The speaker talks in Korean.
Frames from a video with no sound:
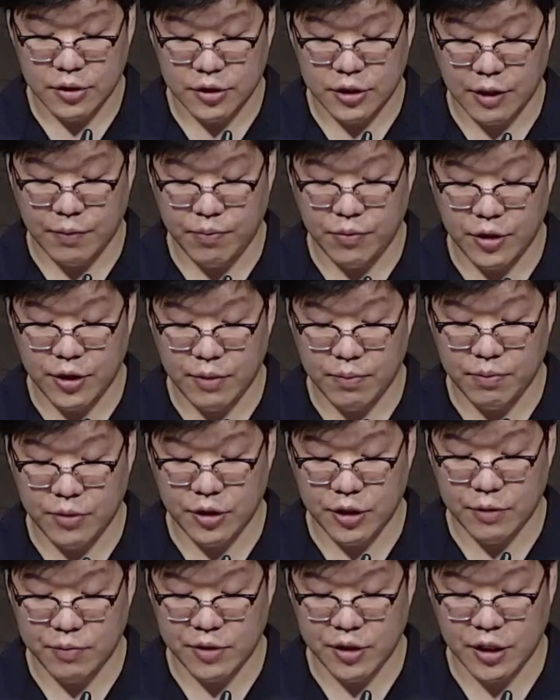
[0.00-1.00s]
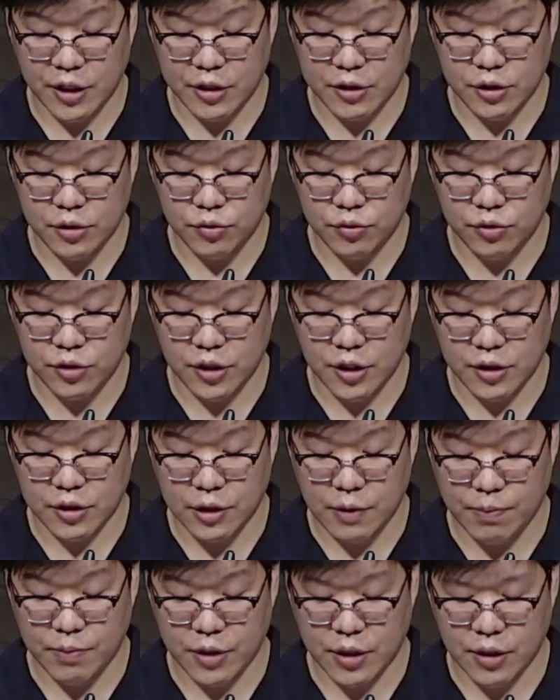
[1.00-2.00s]
참된 믿음을 가진 우리의
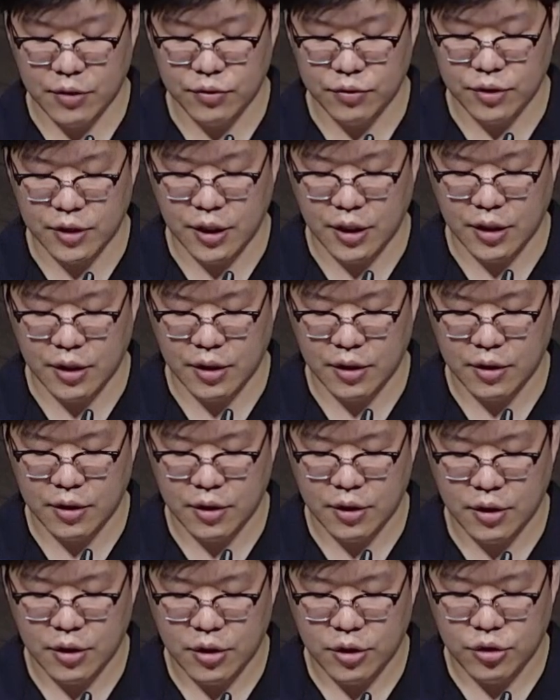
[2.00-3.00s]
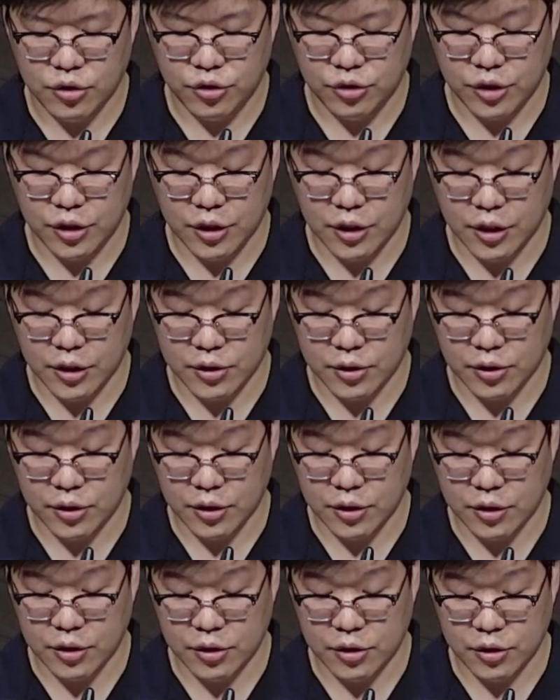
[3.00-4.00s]
삶 가운데 주님께서
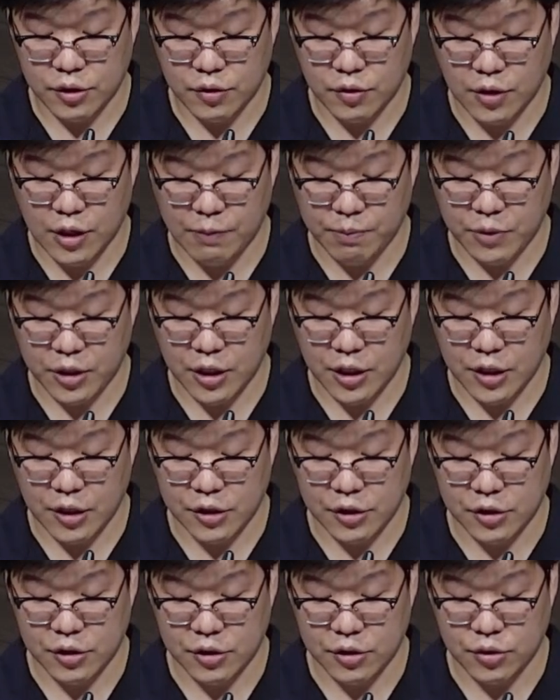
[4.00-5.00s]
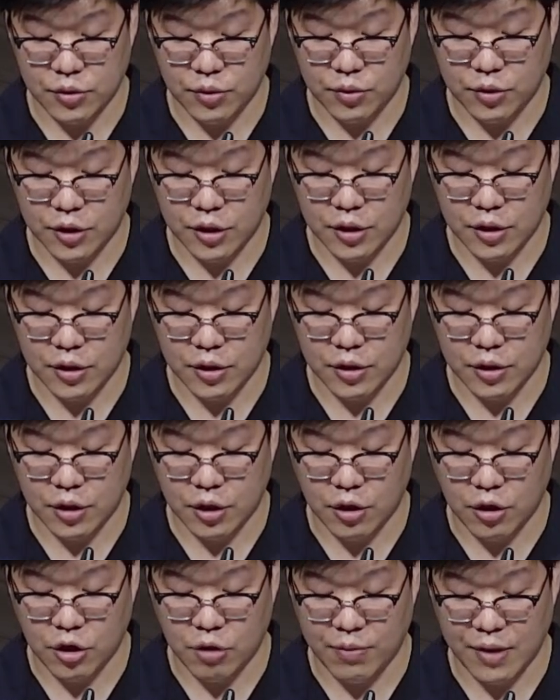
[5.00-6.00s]
이끄시고 함께 하시는 손길을
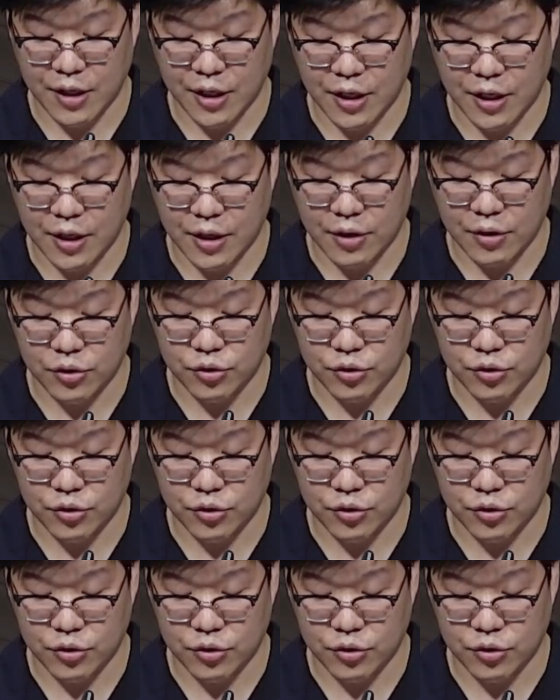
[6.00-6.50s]
경험하게 하여